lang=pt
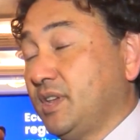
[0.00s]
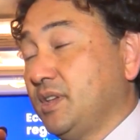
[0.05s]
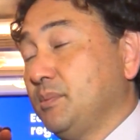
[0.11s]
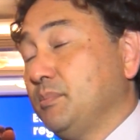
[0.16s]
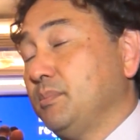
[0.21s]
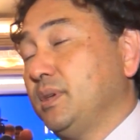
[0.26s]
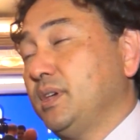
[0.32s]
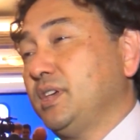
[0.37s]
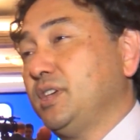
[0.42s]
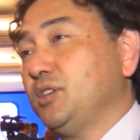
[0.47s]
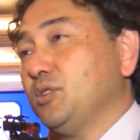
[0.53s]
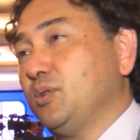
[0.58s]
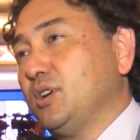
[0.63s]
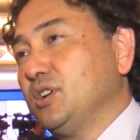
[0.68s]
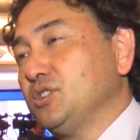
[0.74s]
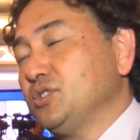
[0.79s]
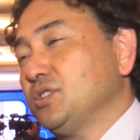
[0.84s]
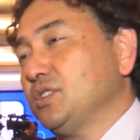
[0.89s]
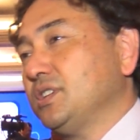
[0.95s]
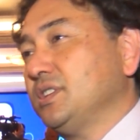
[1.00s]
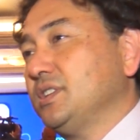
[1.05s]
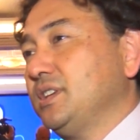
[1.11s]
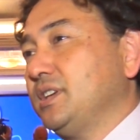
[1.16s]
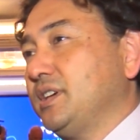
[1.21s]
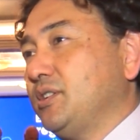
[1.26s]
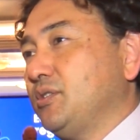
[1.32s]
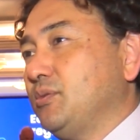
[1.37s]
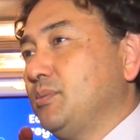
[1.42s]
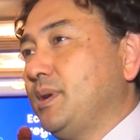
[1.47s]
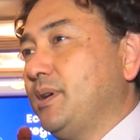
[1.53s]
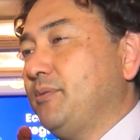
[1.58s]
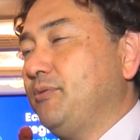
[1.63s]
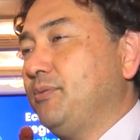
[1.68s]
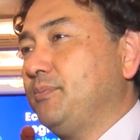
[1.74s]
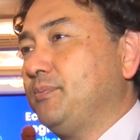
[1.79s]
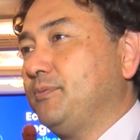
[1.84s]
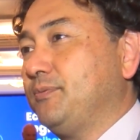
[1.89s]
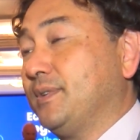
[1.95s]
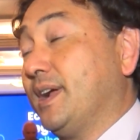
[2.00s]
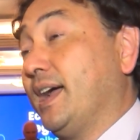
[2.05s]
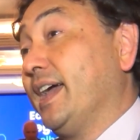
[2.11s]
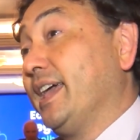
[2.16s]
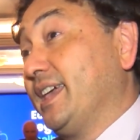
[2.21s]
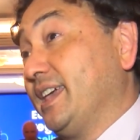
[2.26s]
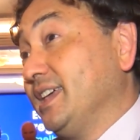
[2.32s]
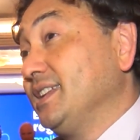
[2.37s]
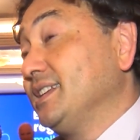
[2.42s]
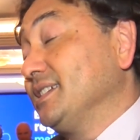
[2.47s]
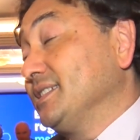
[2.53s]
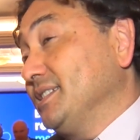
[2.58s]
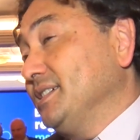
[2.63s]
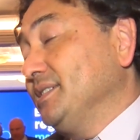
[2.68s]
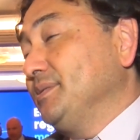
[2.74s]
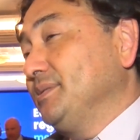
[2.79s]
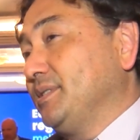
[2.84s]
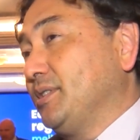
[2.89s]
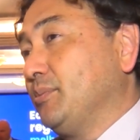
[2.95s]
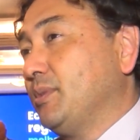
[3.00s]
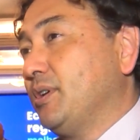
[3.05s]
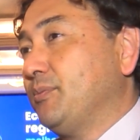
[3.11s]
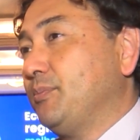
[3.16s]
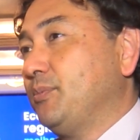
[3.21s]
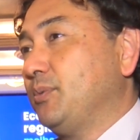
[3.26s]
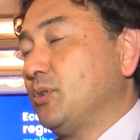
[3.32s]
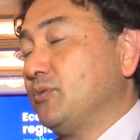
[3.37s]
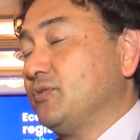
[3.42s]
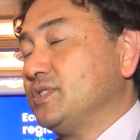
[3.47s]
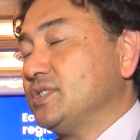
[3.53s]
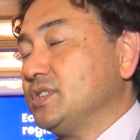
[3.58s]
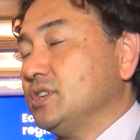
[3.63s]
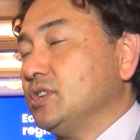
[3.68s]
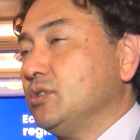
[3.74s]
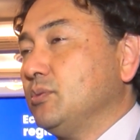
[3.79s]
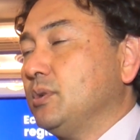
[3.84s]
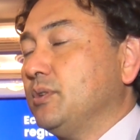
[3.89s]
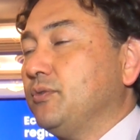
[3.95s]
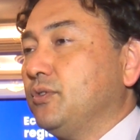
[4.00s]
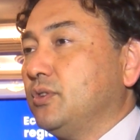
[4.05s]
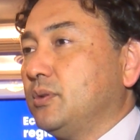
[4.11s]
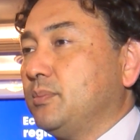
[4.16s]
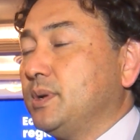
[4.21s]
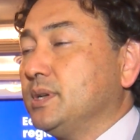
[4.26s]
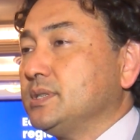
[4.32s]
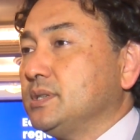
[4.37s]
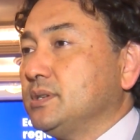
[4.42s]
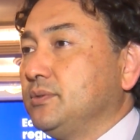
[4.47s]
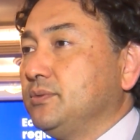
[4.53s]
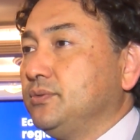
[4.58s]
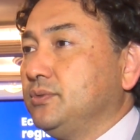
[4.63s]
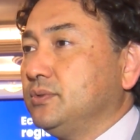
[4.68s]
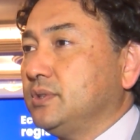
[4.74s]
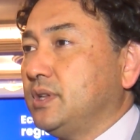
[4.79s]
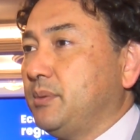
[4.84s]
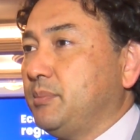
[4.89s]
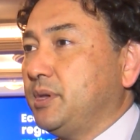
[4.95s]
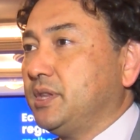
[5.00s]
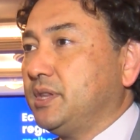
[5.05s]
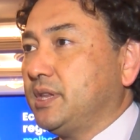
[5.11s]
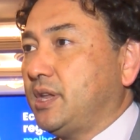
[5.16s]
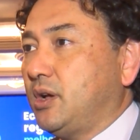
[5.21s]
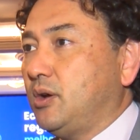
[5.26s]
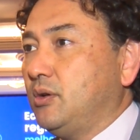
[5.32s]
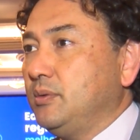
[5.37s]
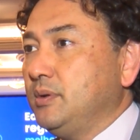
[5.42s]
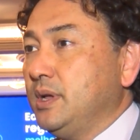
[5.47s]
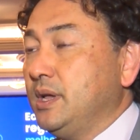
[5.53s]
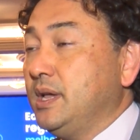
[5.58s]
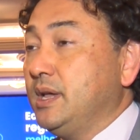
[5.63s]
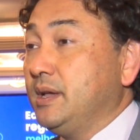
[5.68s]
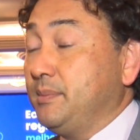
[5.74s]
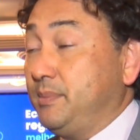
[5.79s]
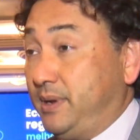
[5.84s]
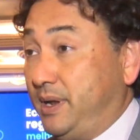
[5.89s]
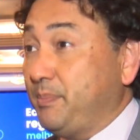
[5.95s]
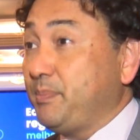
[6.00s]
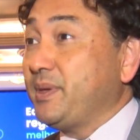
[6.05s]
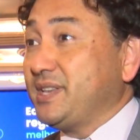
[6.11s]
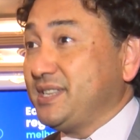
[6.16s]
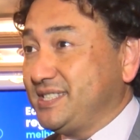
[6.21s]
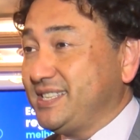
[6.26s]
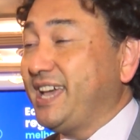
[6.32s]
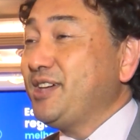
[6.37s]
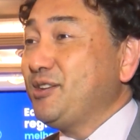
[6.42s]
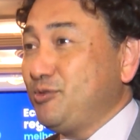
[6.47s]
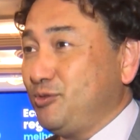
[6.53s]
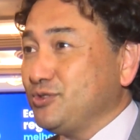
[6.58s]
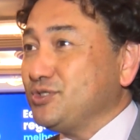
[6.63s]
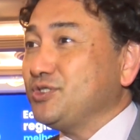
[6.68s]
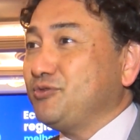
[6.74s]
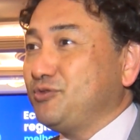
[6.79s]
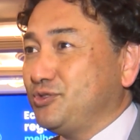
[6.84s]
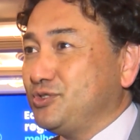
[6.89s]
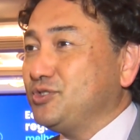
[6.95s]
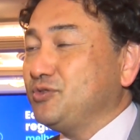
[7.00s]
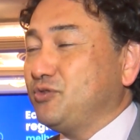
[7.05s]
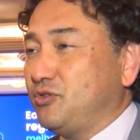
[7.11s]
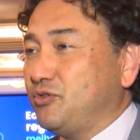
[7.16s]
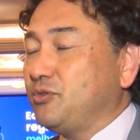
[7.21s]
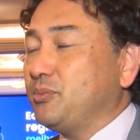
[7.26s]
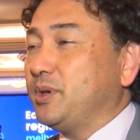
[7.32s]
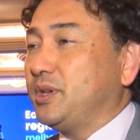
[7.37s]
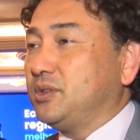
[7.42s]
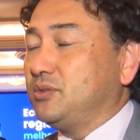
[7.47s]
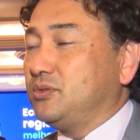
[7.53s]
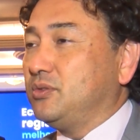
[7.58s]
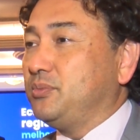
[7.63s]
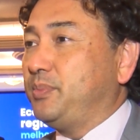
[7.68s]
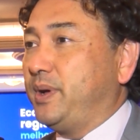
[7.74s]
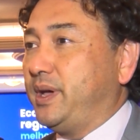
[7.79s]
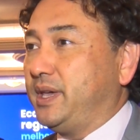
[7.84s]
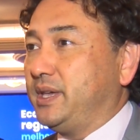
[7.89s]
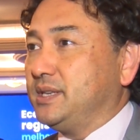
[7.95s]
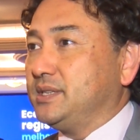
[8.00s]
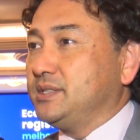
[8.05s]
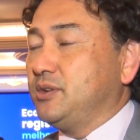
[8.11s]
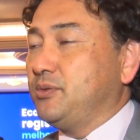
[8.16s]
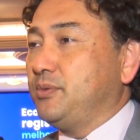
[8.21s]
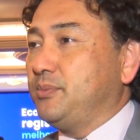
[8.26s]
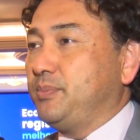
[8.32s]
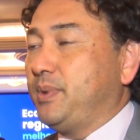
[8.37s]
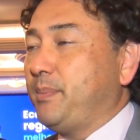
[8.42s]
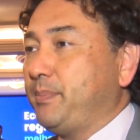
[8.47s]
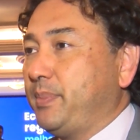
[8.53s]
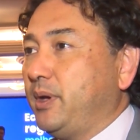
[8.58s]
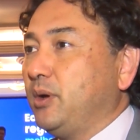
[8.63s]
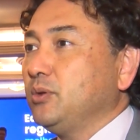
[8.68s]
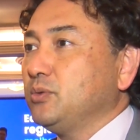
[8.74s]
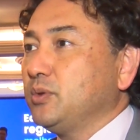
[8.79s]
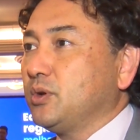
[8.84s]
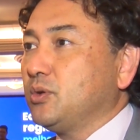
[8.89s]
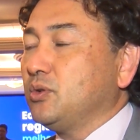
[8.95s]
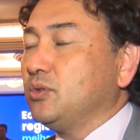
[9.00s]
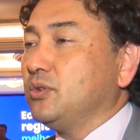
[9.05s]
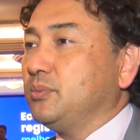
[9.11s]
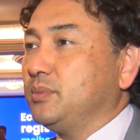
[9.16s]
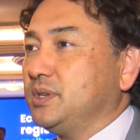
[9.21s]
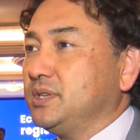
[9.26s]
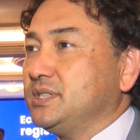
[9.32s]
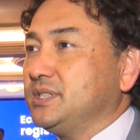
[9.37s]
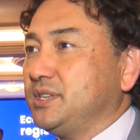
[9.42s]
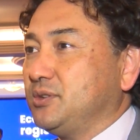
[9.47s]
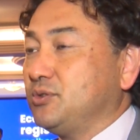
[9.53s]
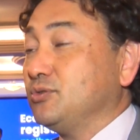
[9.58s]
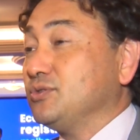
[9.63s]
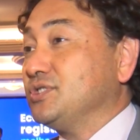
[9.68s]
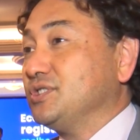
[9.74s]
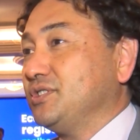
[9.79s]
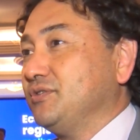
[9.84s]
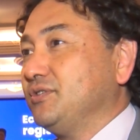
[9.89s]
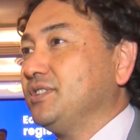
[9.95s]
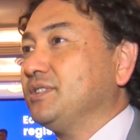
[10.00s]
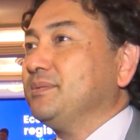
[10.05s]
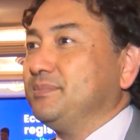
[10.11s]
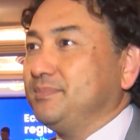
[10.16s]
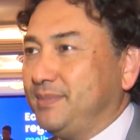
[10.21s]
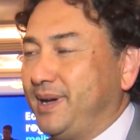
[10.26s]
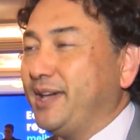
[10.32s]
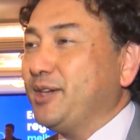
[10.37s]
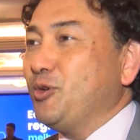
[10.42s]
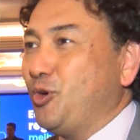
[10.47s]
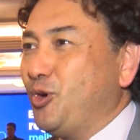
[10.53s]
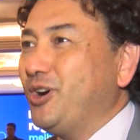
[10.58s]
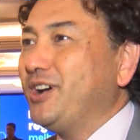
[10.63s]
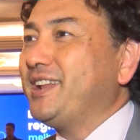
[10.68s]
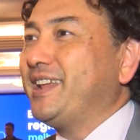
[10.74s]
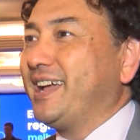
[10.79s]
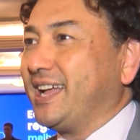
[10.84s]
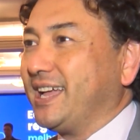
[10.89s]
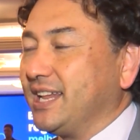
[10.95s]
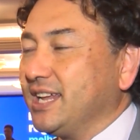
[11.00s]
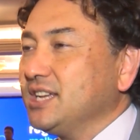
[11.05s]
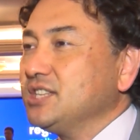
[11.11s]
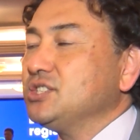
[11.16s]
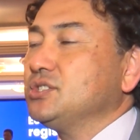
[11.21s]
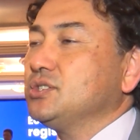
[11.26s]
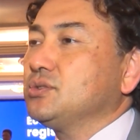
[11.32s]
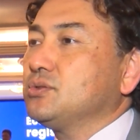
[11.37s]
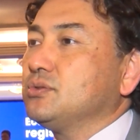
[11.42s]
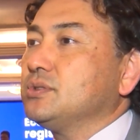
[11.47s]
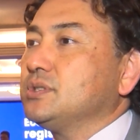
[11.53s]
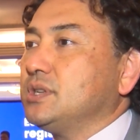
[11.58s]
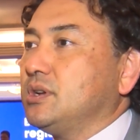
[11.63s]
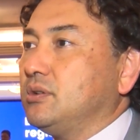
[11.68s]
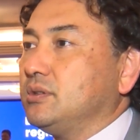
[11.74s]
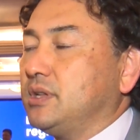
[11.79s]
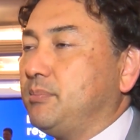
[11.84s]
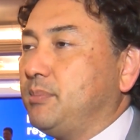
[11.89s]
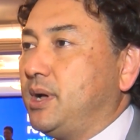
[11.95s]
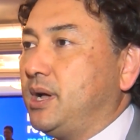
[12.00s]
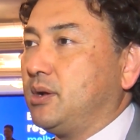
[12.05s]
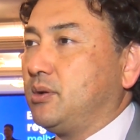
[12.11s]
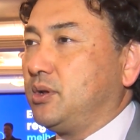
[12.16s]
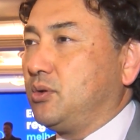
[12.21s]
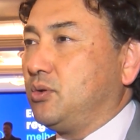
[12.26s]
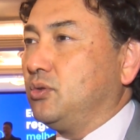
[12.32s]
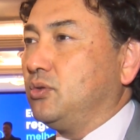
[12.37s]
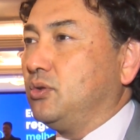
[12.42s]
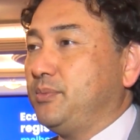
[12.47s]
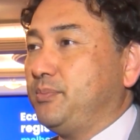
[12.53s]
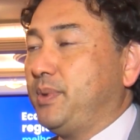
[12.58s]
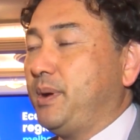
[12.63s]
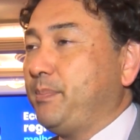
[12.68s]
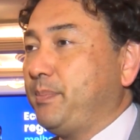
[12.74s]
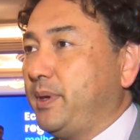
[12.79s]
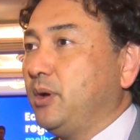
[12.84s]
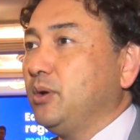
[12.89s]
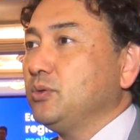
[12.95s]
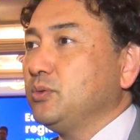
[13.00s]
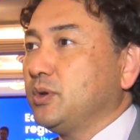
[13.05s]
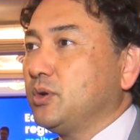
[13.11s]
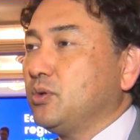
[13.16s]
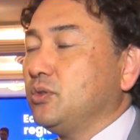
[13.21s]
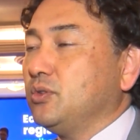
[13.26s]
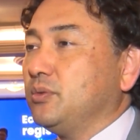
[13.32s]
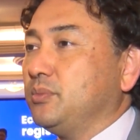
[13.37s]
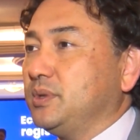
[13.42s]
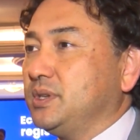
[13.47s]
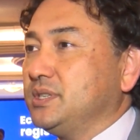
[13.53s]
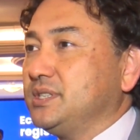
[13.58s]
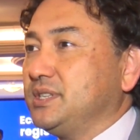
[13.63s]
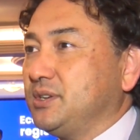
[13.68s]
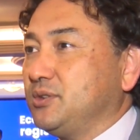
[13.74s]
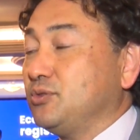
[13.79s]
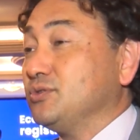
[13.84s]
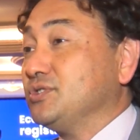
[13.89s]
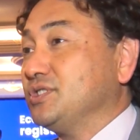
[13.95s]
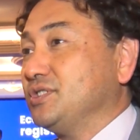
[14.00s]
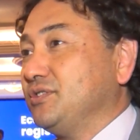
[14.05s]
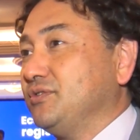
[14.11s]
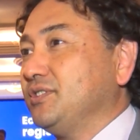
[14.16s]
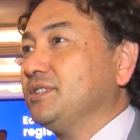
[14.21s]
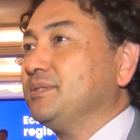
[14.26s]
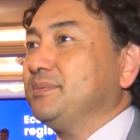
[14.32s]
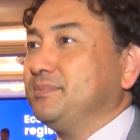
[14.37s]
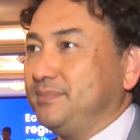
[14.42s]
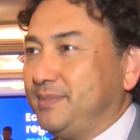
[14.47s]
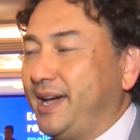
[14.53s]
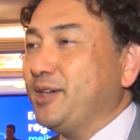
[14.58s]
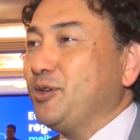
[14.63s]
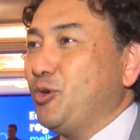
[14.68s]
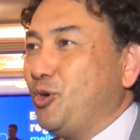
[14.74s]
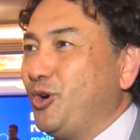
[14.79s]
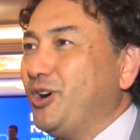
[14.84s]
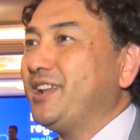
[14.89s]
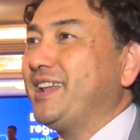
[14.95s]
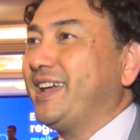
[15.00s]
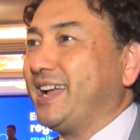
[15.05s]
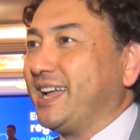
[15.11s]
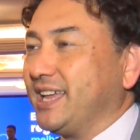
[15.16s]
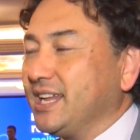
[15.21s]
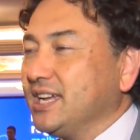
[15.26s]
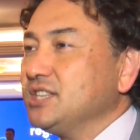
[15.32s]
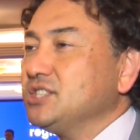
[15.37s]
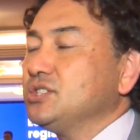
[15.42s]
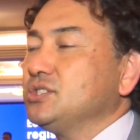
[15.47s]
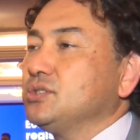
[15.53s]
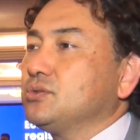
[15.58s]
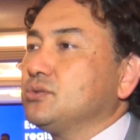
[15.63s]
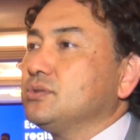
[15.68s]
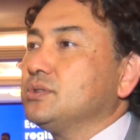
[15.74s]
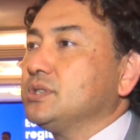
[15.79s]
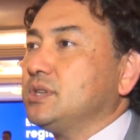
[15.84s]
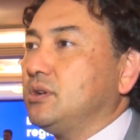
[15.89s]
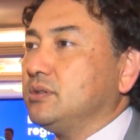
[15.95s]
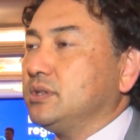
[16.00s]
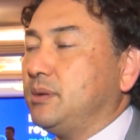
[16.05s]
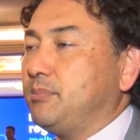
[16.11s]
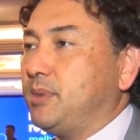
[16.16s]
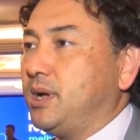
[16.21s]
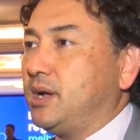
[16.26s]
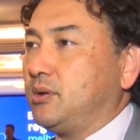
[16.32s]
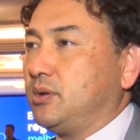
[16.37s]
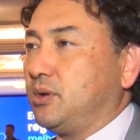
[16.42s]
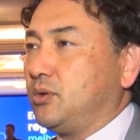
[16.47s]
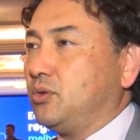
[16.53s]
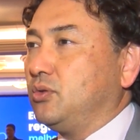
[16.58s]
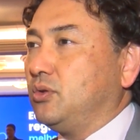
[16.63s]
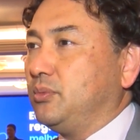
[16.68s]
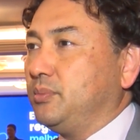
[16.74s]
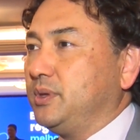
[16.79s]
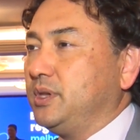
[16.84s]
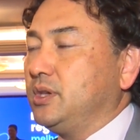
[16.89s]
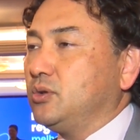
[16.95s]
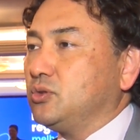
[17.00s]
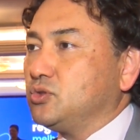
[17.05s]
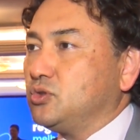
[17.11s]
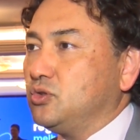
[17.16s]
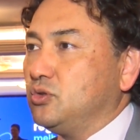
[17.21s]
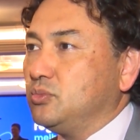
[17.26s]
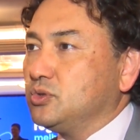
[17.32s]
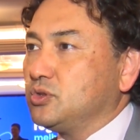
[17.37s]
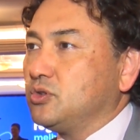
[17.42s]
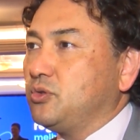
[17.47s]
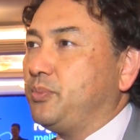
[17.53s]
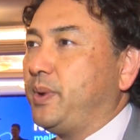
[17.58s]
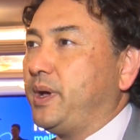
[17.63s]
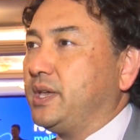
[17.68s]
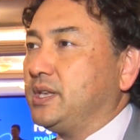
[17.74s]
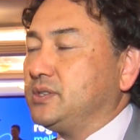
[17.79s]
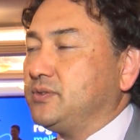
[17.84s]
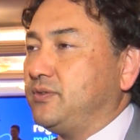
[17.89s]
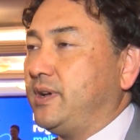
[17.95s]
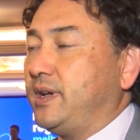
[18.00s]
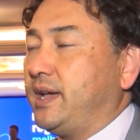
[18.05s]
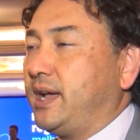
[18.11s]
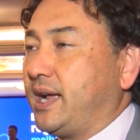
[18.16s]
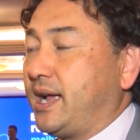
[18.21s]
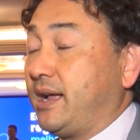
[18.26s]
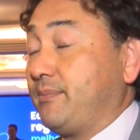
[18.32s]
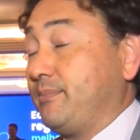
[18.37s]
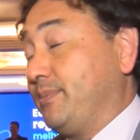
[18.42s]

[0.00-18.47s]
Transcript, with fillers: responsável pela fiscalização profissional dos 230 mil economistas brasileiros, o especialista destaca como esta é uma importante profissão para o desenvolvimento socioeconômico papel do economista, inclusive, maior é a grande discussão da macroeconomia, os rumos que o país vai,